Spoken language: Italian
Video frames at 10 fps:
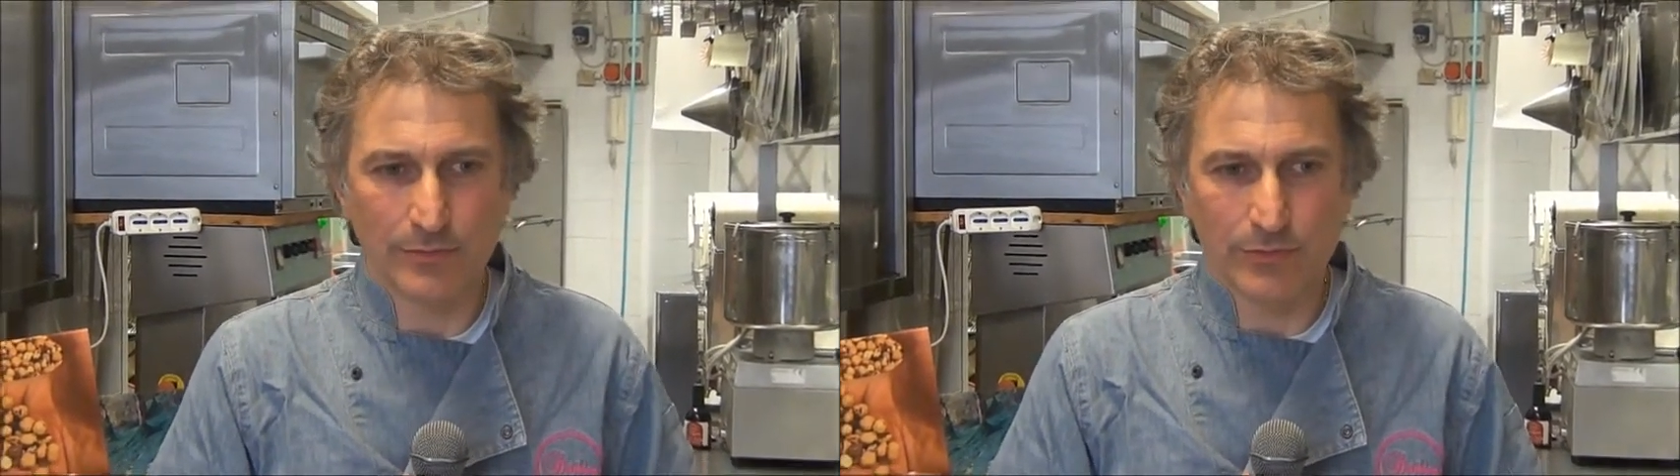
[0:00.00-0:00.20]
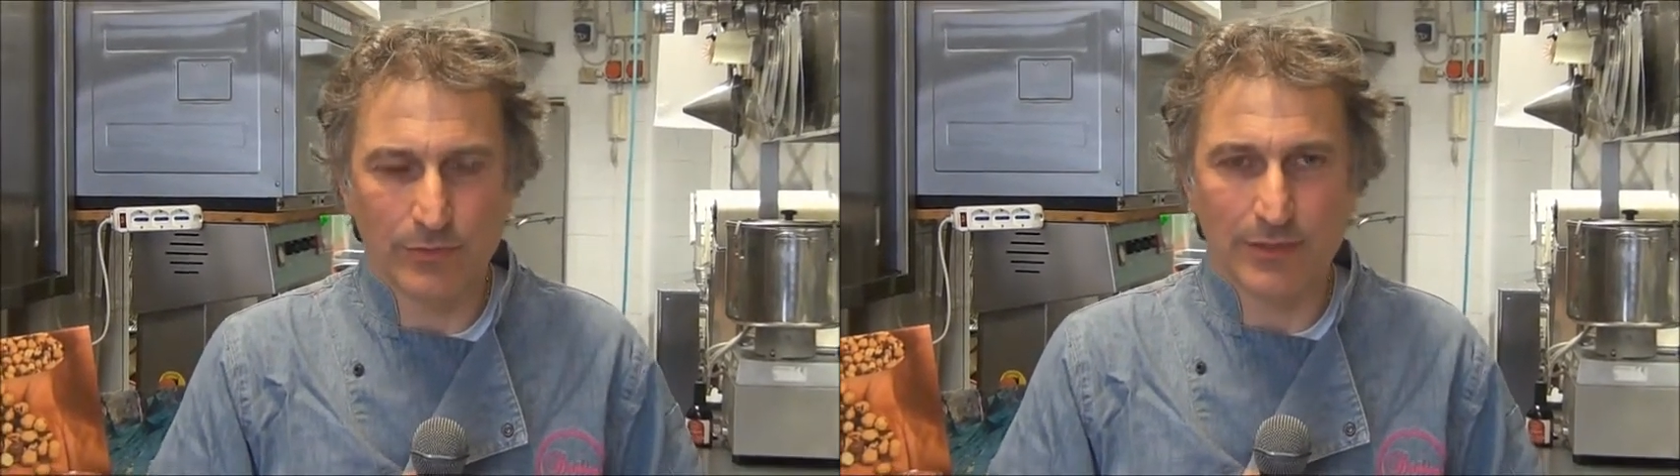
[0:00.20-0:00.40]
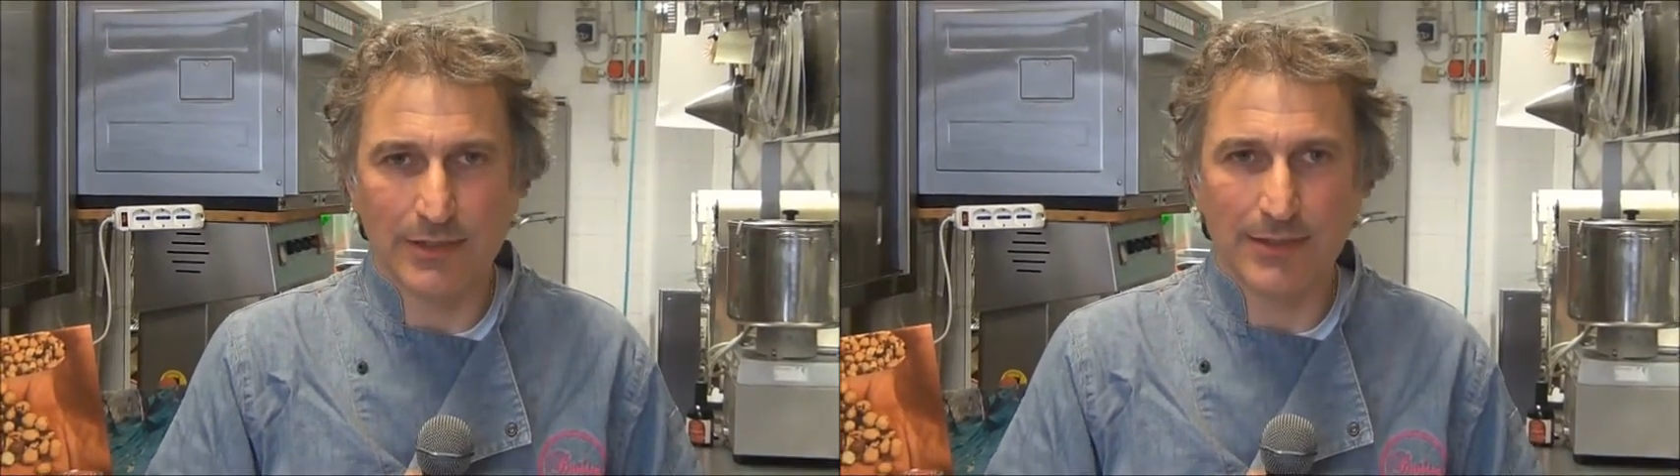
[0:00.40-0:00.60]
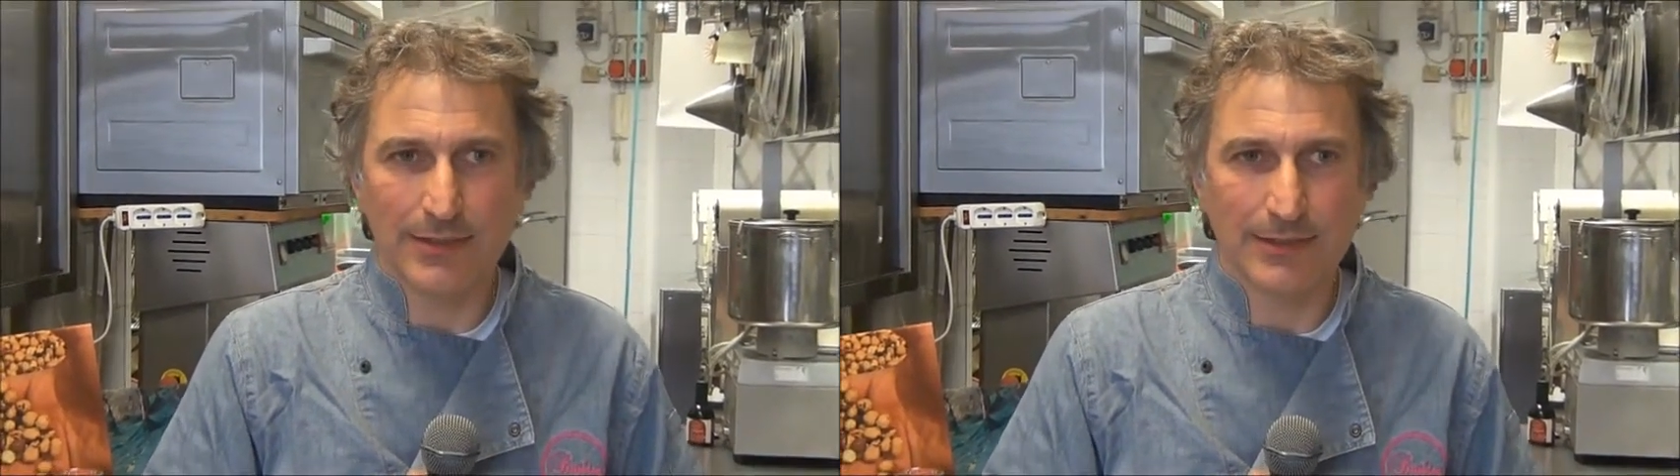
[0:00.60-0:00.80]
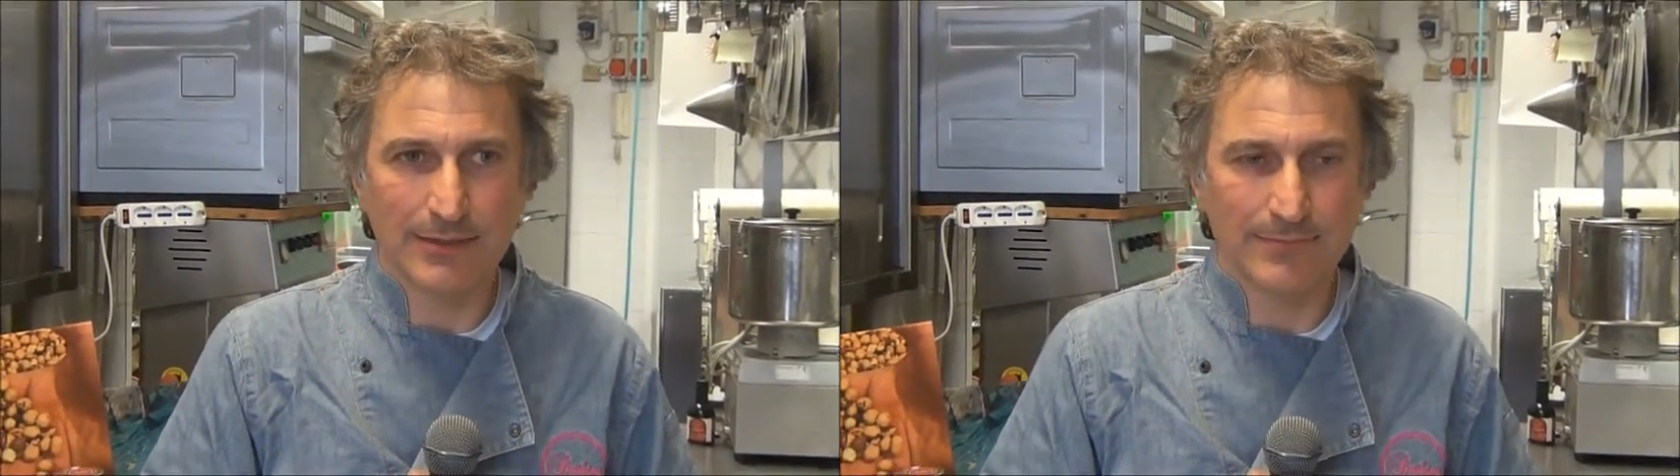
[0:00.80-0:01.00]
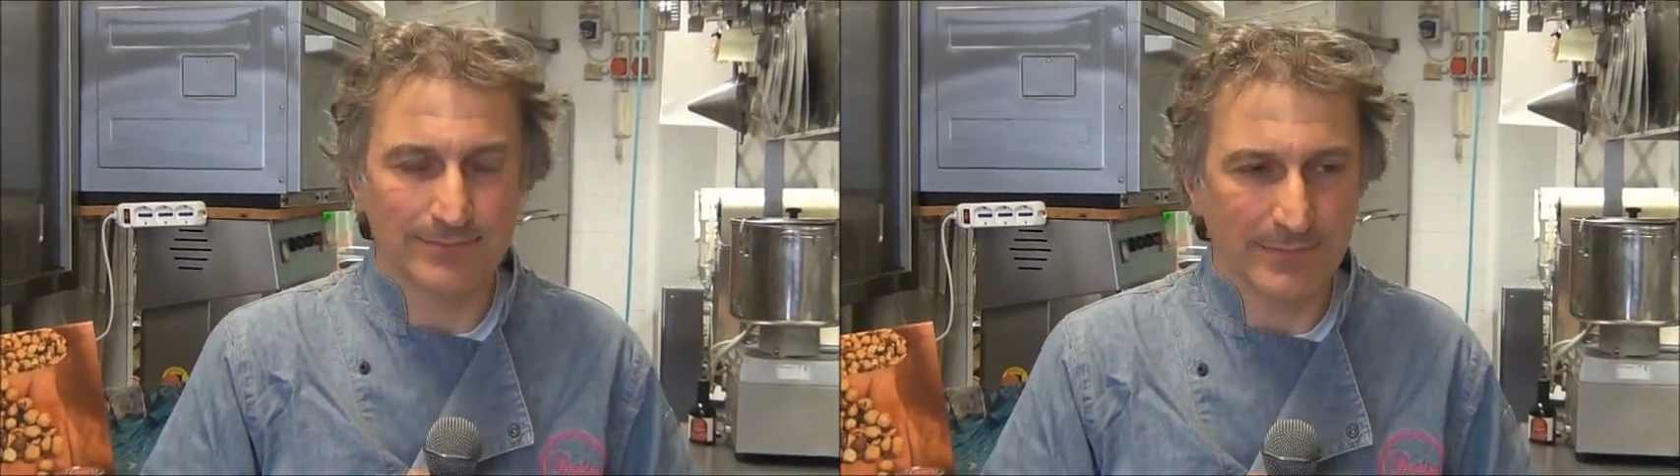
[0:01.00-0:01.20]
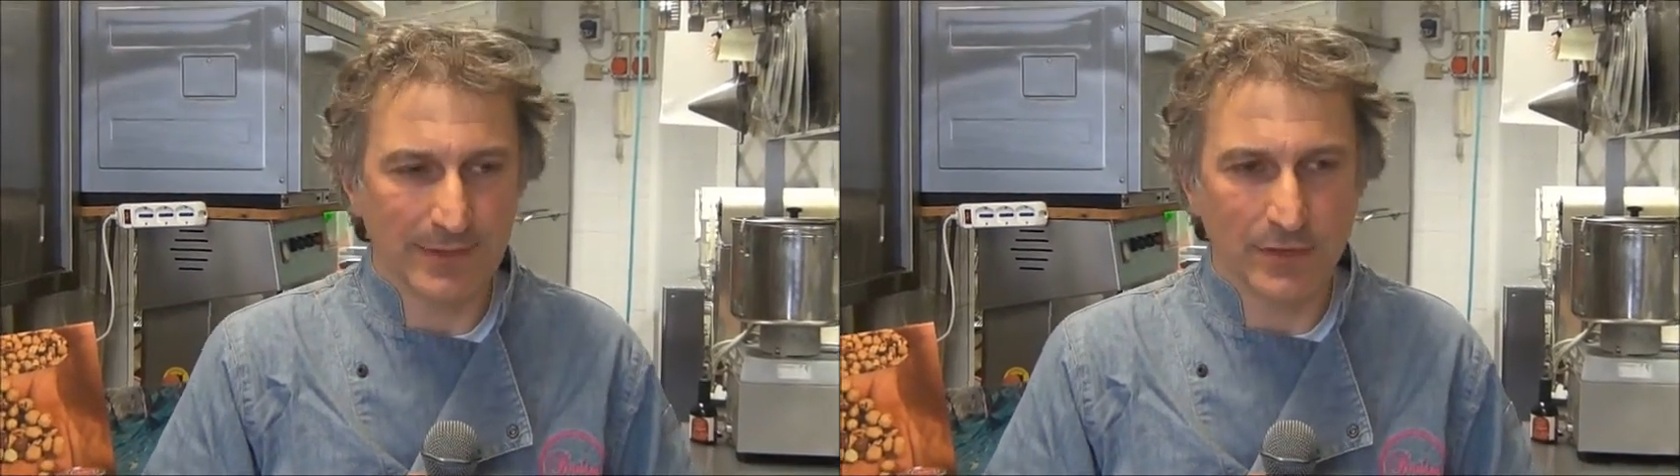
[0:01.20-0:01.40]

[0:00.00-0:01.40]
punto di,